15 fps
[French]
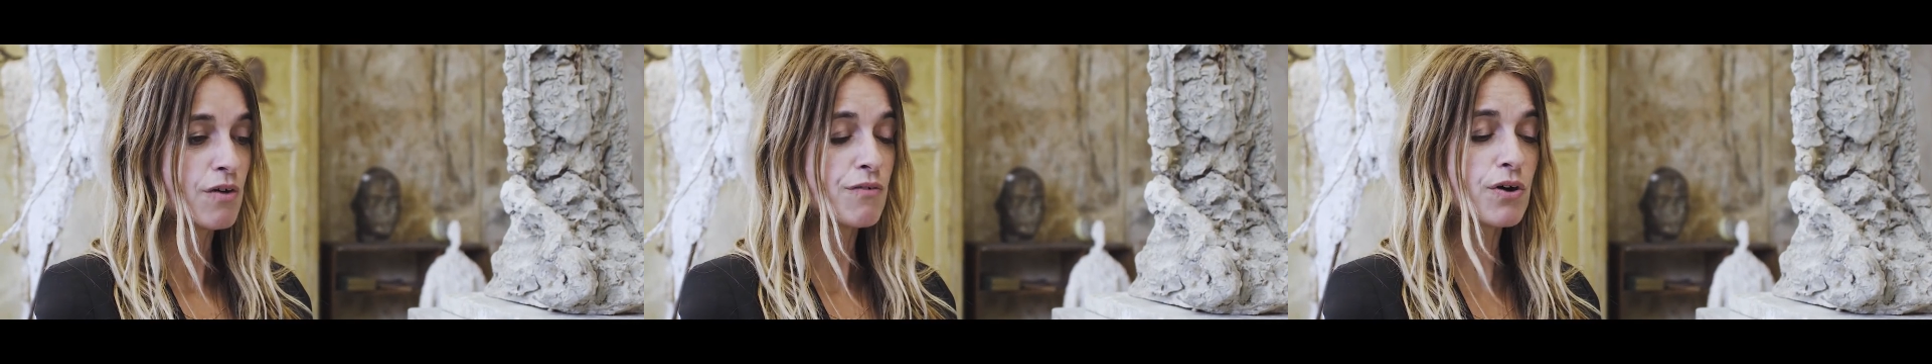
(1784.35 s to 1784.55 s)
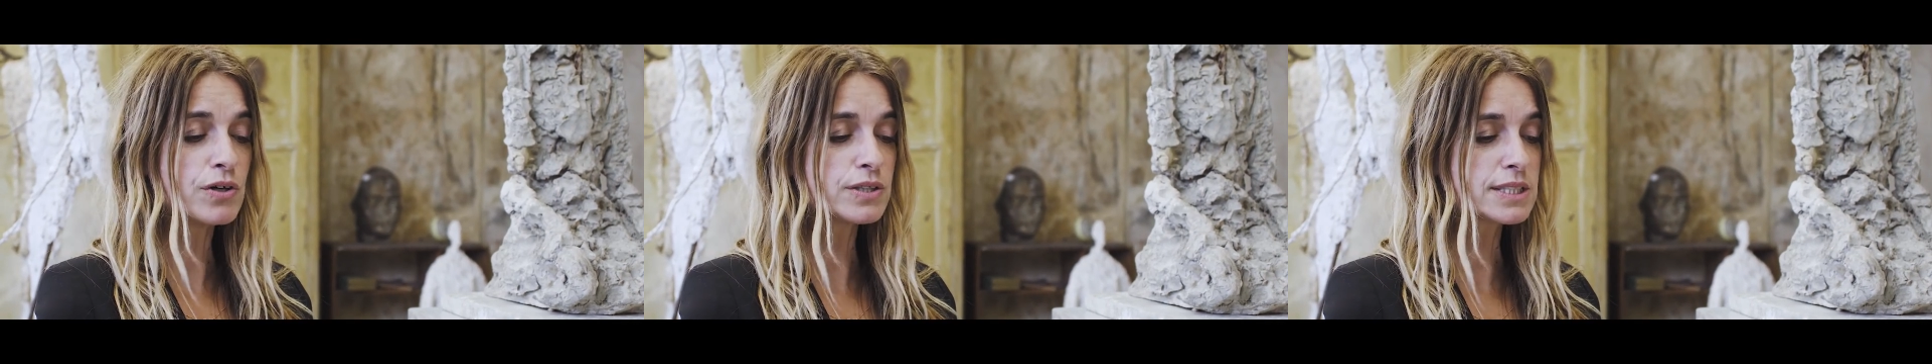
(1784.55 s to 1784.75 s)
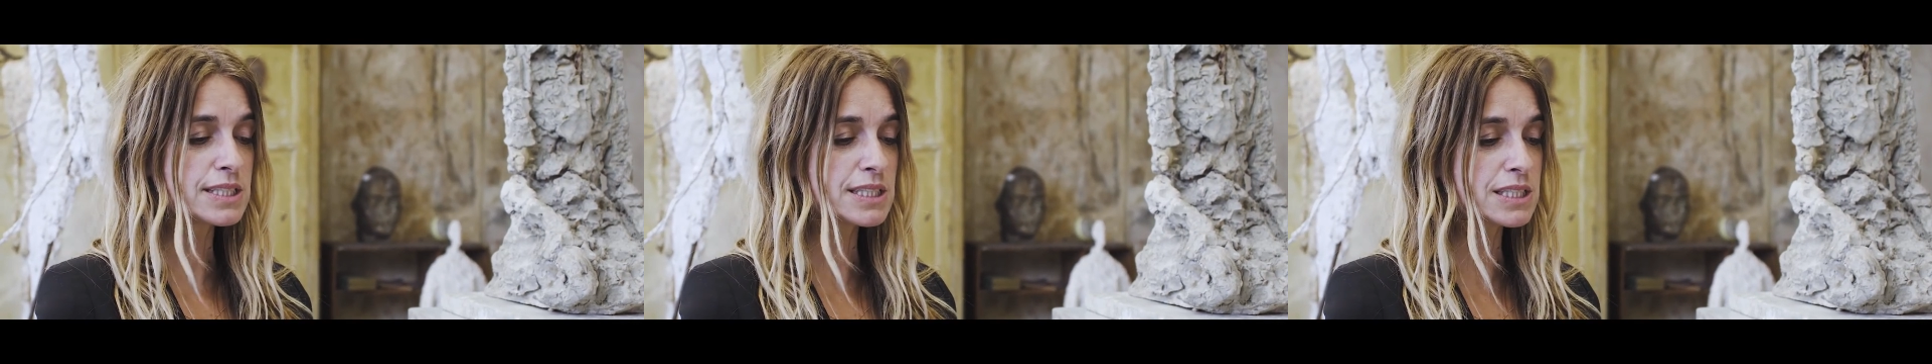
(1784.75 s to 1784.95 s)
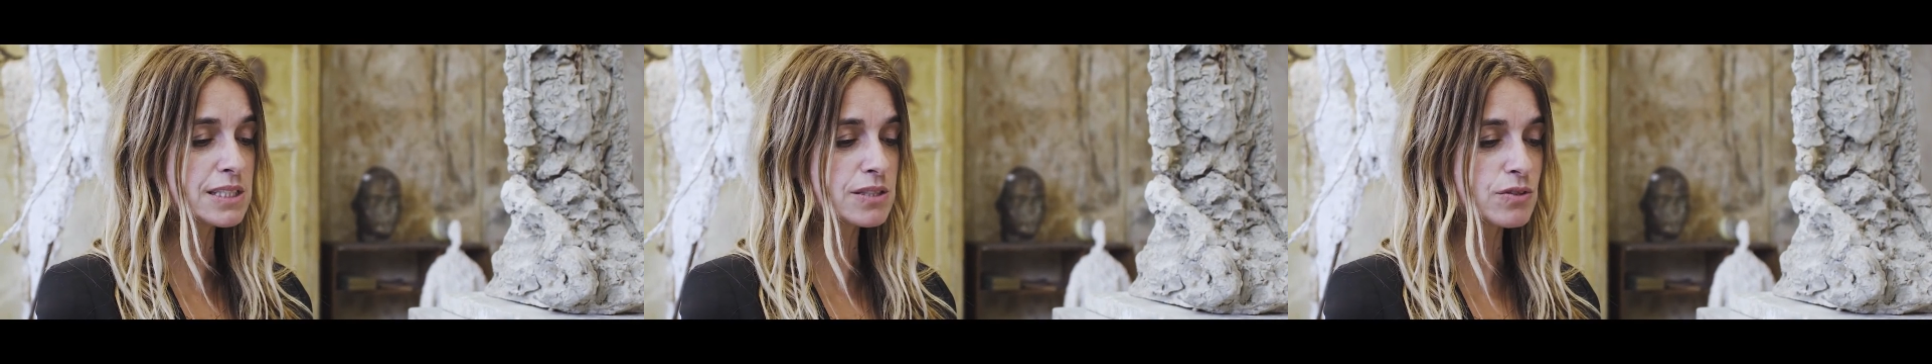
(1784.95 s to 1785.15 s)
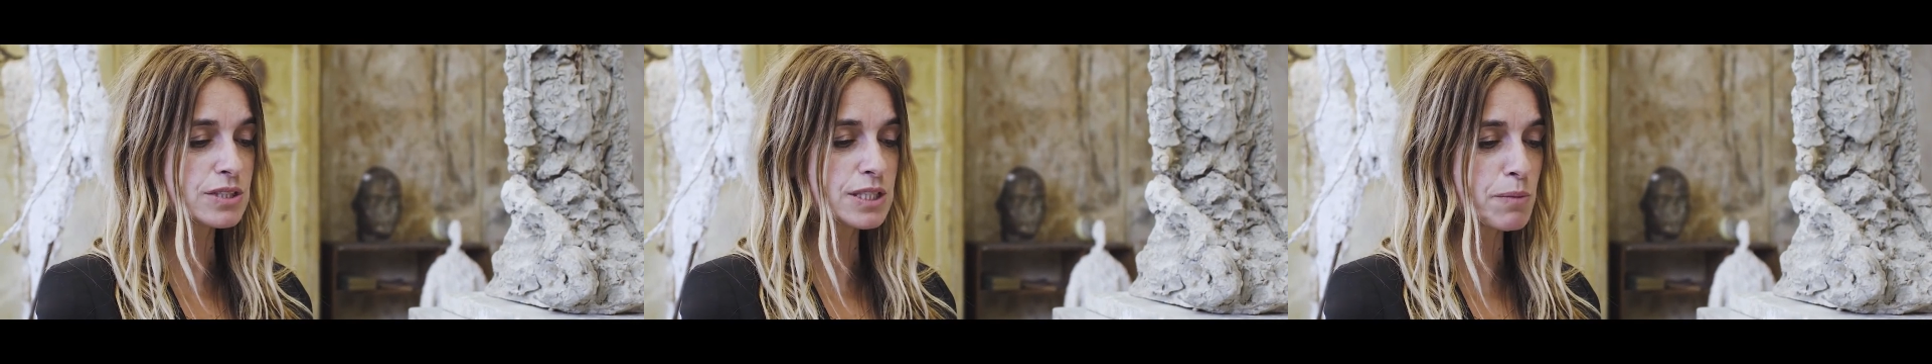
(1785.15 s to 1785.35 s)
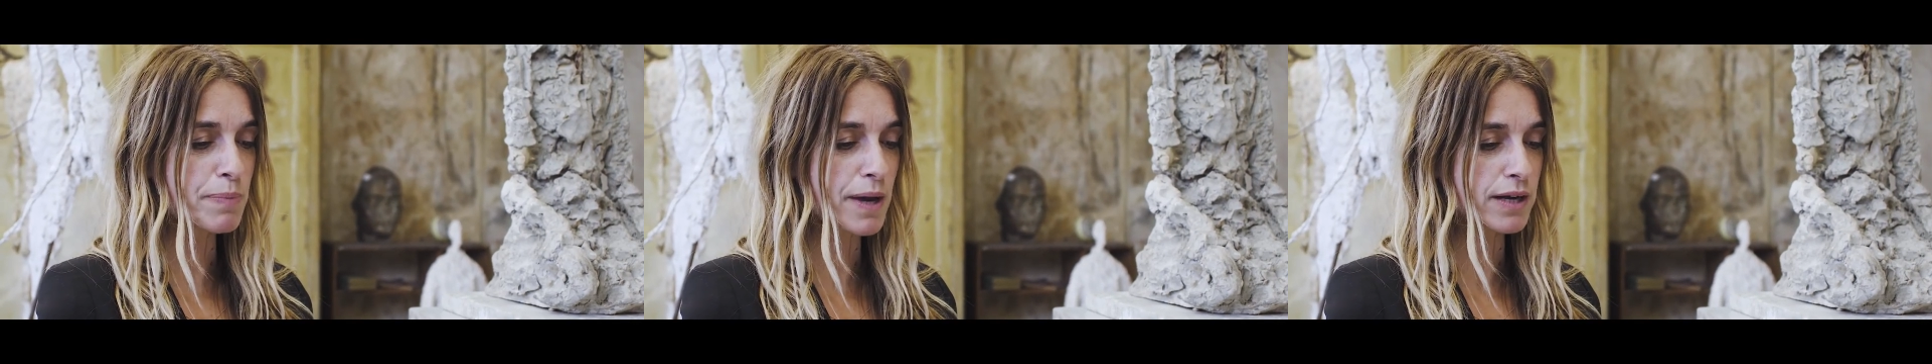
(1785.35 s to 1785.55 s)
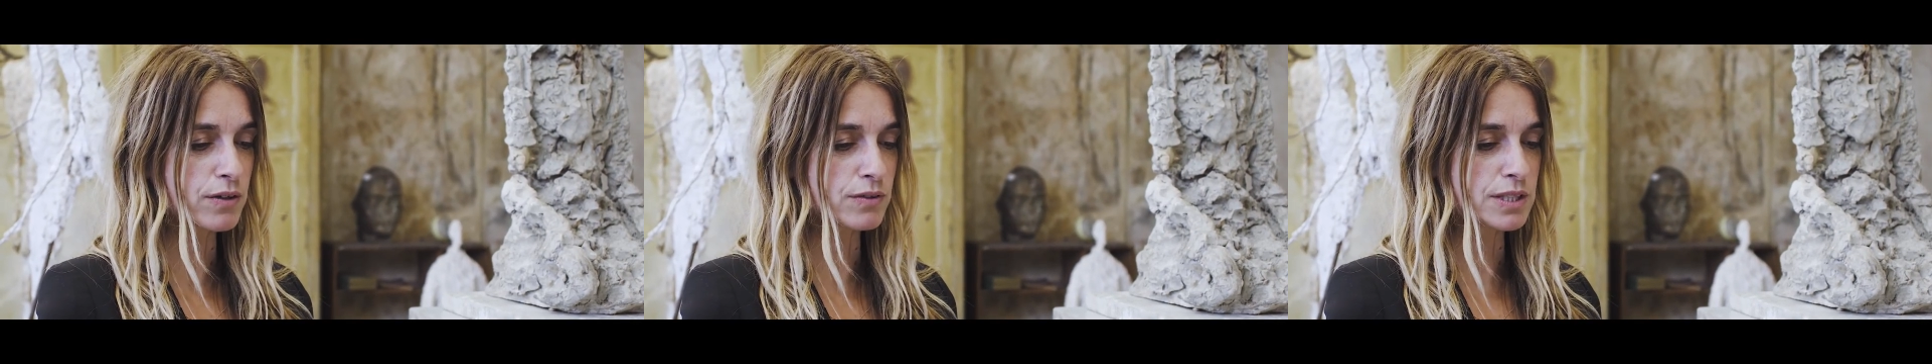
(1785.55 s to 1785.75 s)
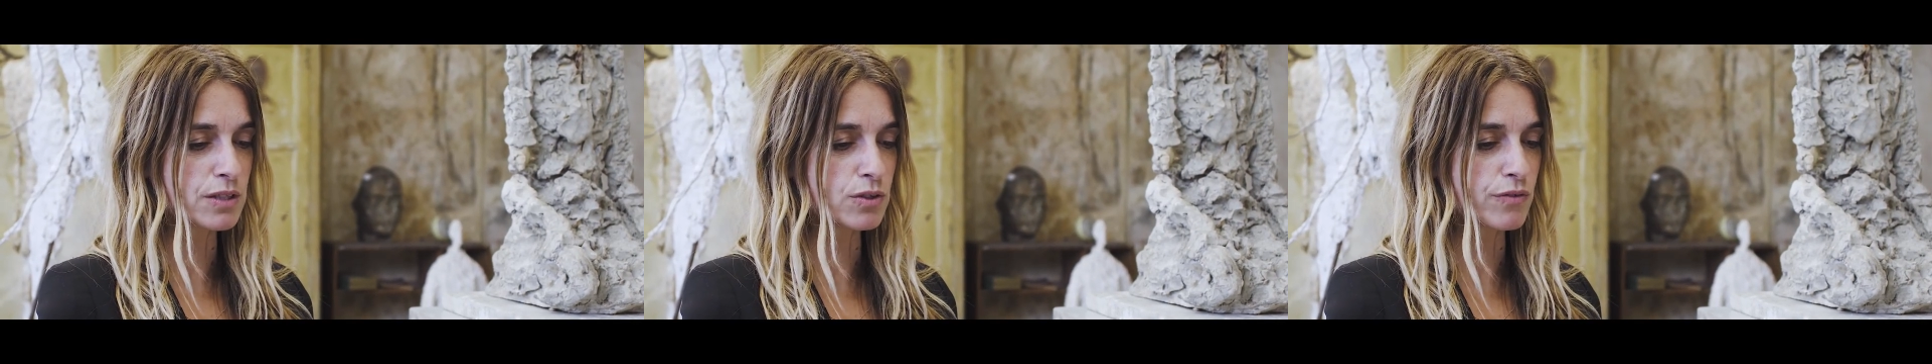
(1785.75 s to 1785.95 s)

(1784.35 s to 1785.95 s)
Francis ne sait pas quand